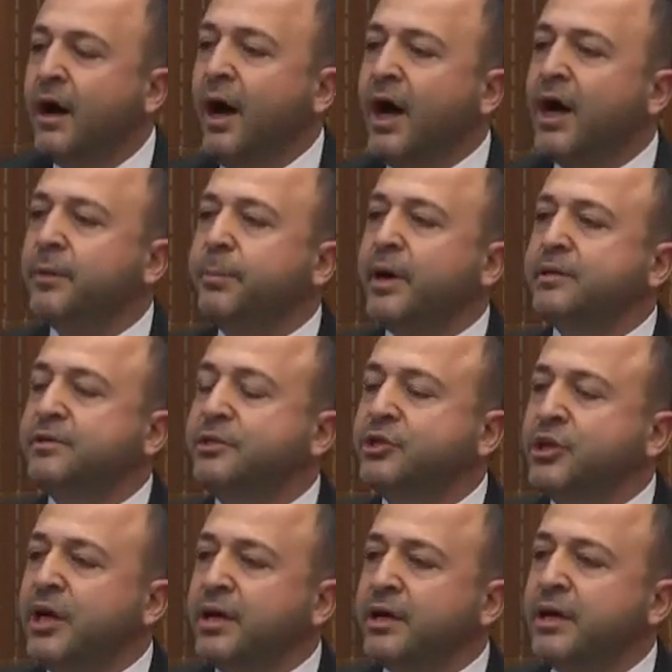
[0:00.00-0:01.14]
AK Parti
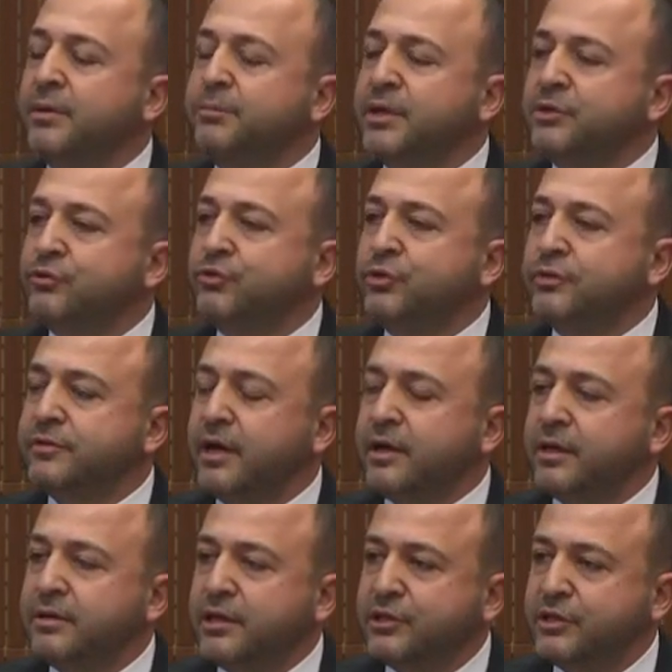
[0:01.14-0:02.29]
Çankaya Meclis üyesi
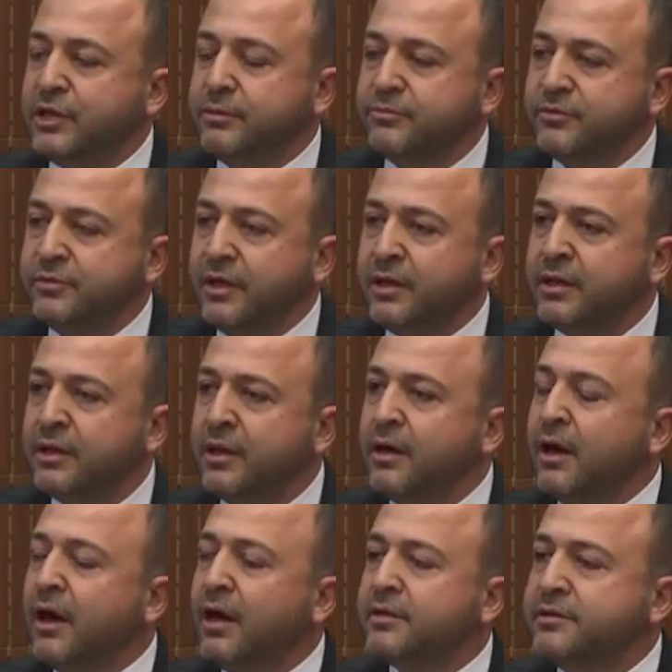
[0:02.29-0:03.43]
arkadaşlarımızla
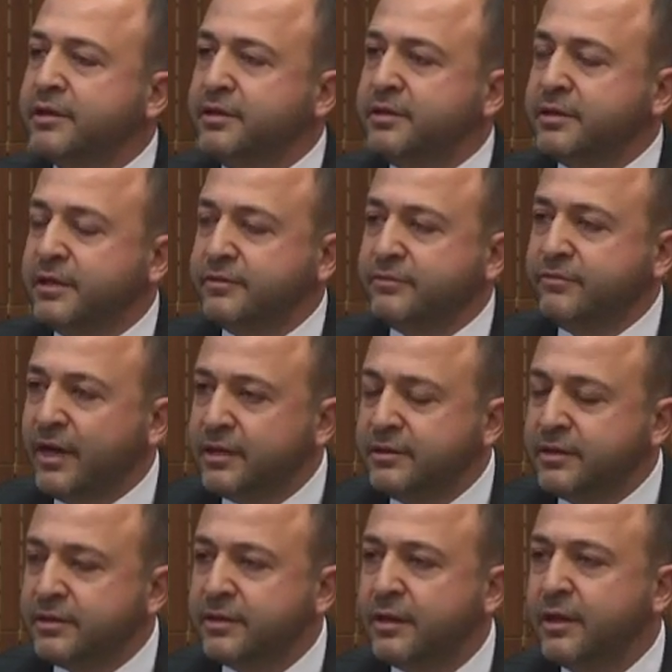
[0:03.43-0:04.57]
6-7 kez
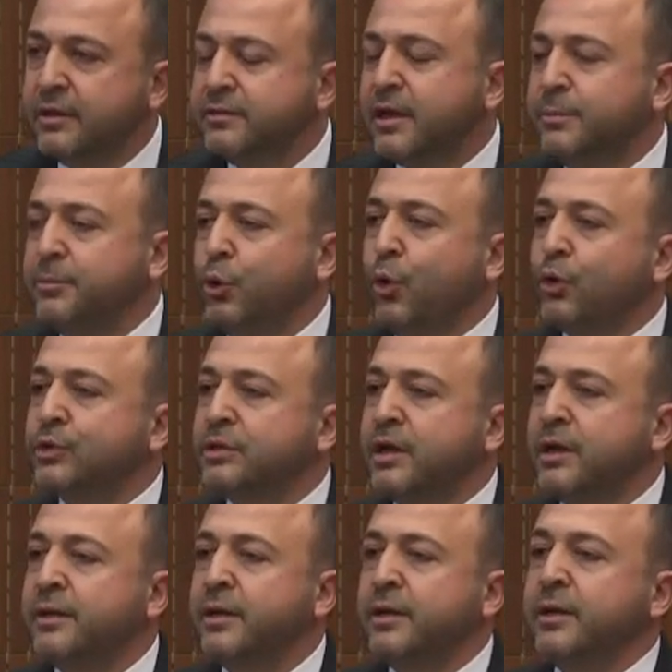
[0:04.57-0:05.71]
verdik. Tabi
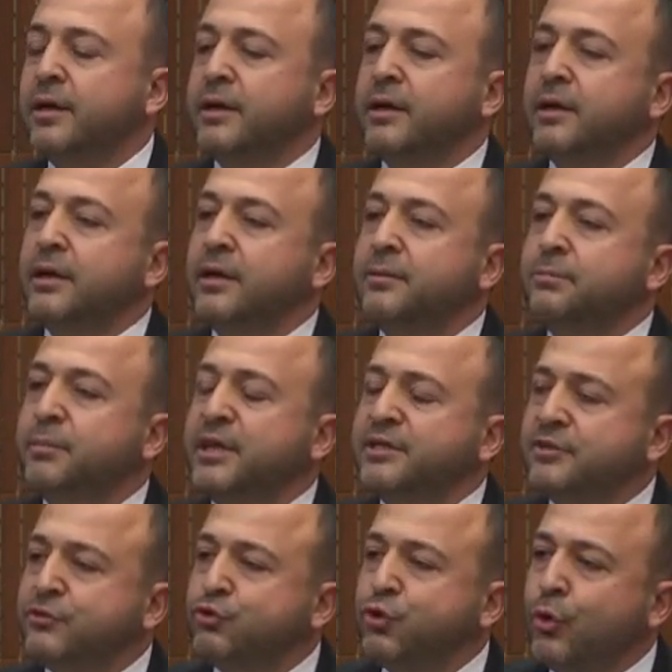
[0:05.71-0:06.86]
orada e,
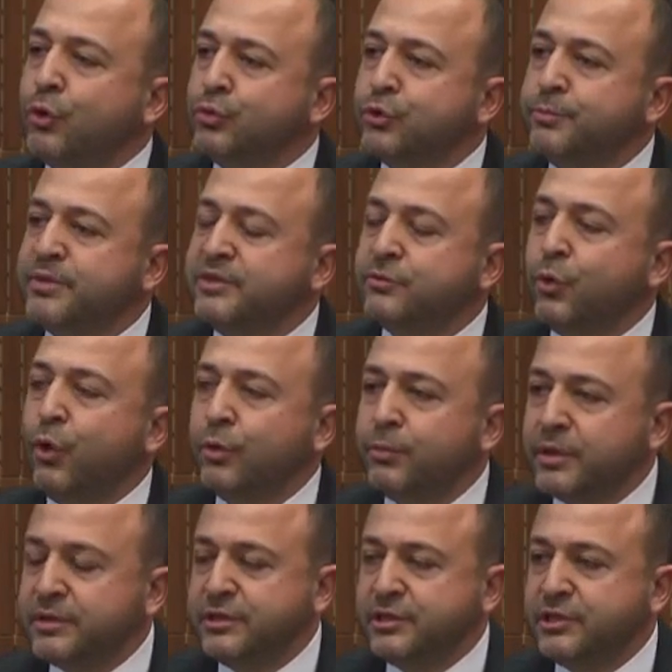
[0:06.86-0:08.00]
meclis çoğunluğu bizde
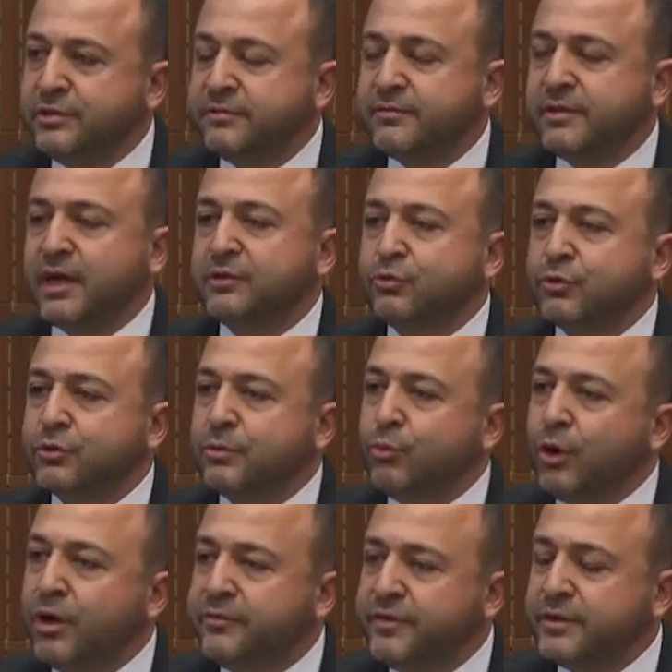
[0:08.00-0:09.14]
olmadığı için sadece orada
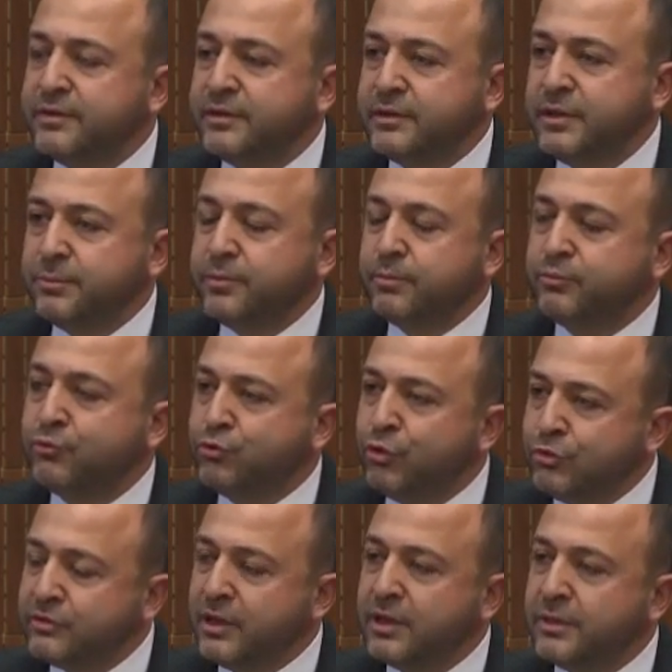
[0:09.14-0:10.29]
muhalefetlik yapıp
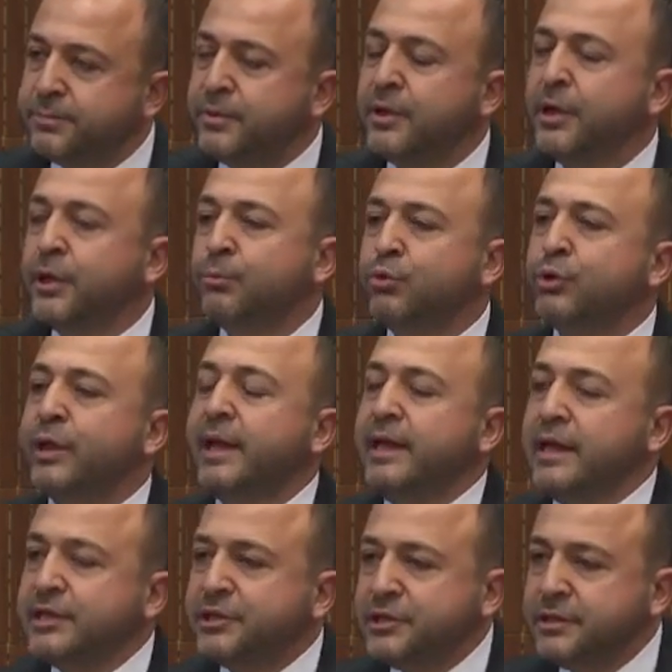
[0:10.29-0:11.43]
söz alıp bunu
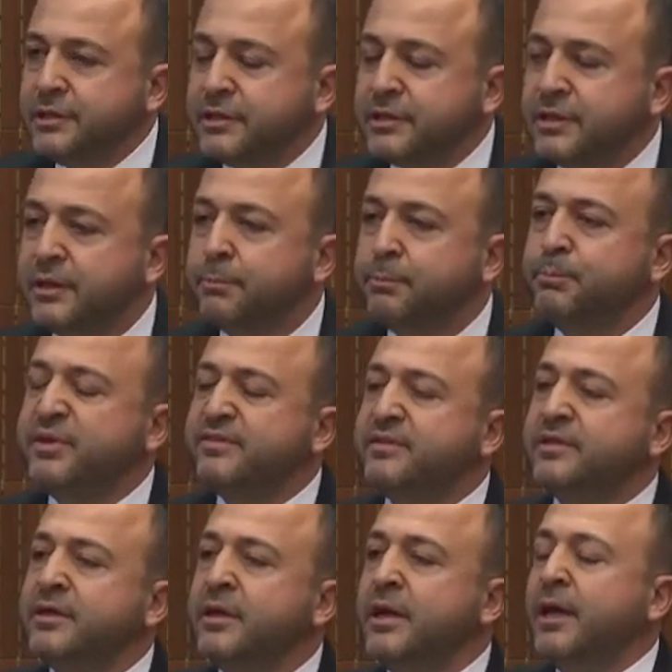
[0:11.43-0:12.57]
eleştirdik.
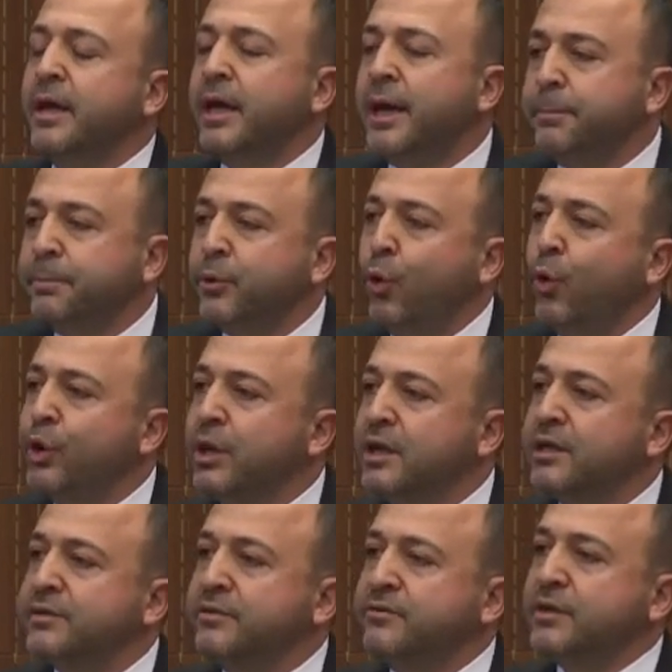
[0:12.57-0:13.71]
Bizi hep
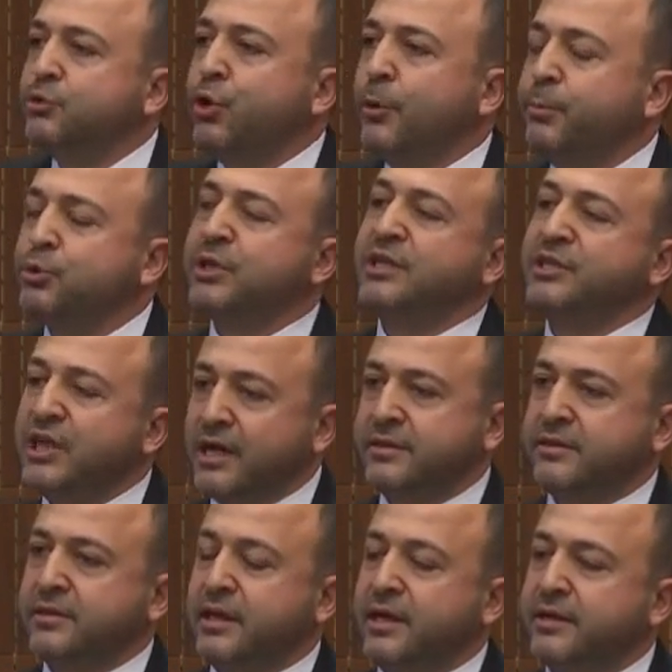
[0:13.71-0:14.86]
oyaladı ve topu taca
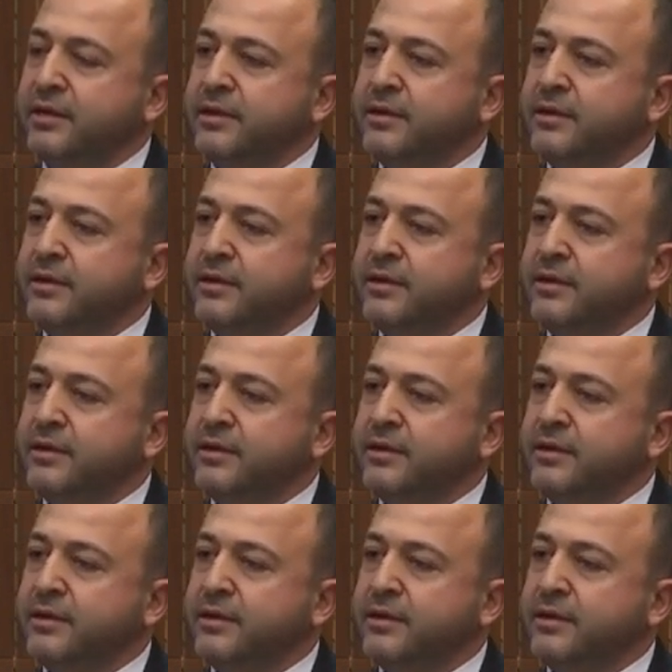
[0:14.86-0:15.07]
attılar.